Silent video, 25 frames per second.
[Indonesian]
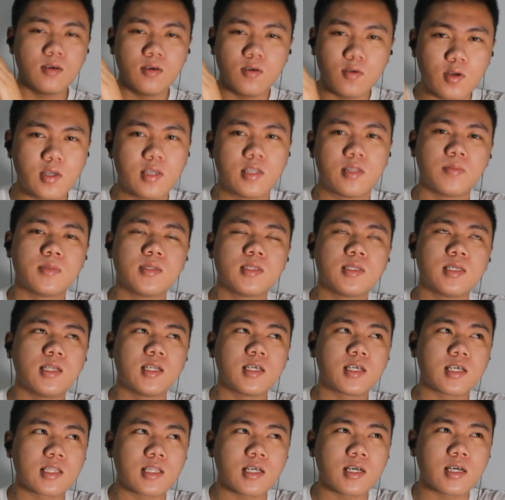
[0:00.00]
Oh gitu,
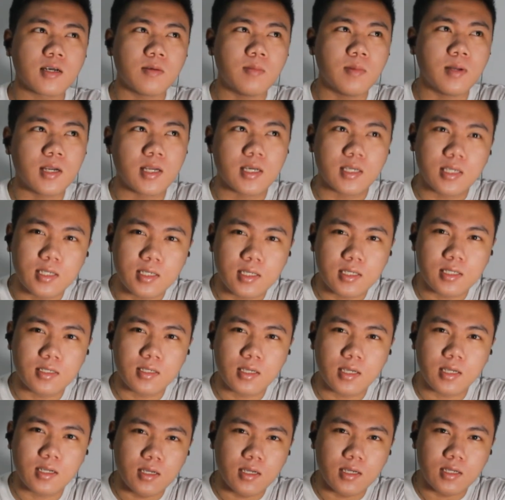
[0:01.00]
jadi kita kembali lagi ke
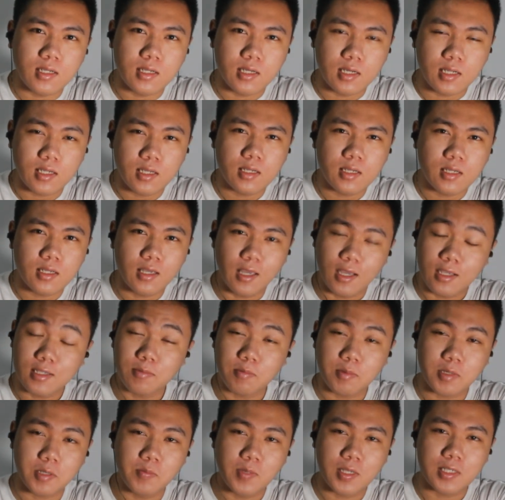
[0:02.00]
channel ini. Ya,
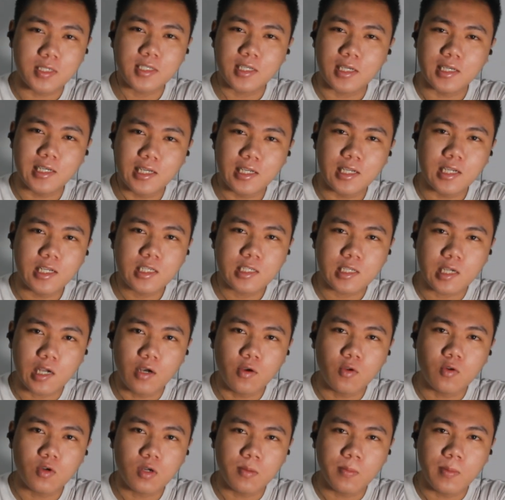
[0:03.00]
seperti biasa channel ini
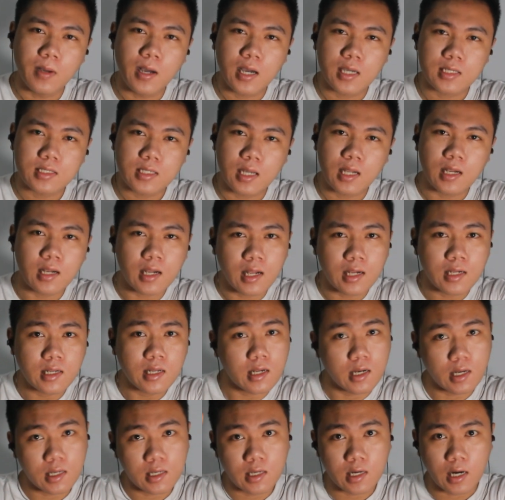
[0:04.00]
selalu ngebahas hal-hal
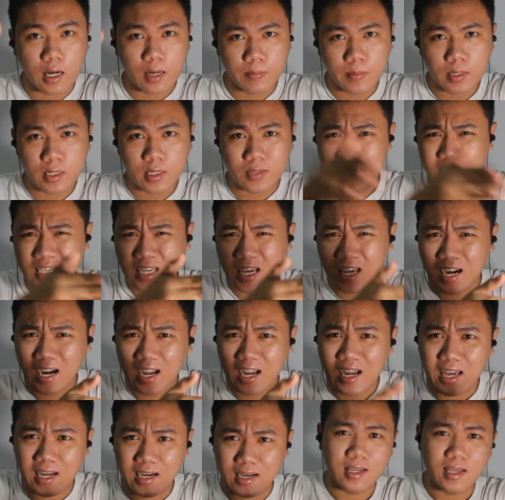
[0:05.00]
yang lagi rame
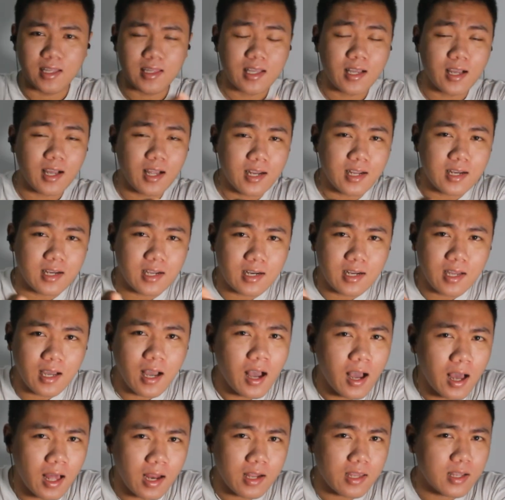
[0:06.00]
dibicarakan. Ketika kalian ada
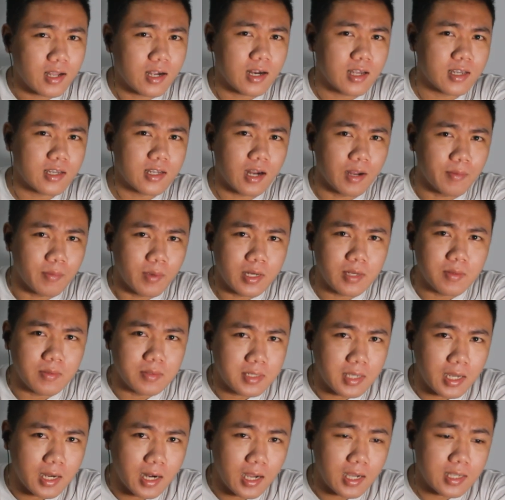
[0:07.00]
hal yang lagi rame
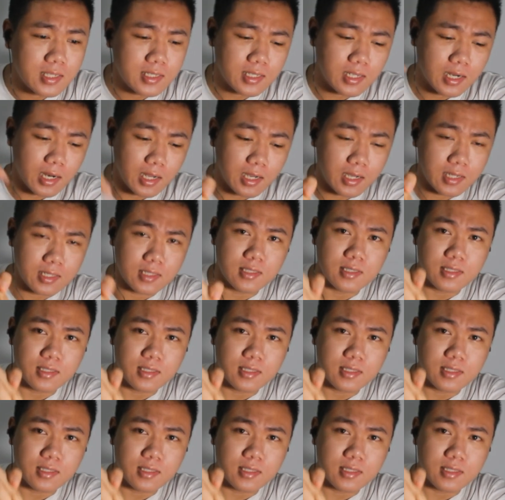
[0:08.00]
dibicarakan, silahkan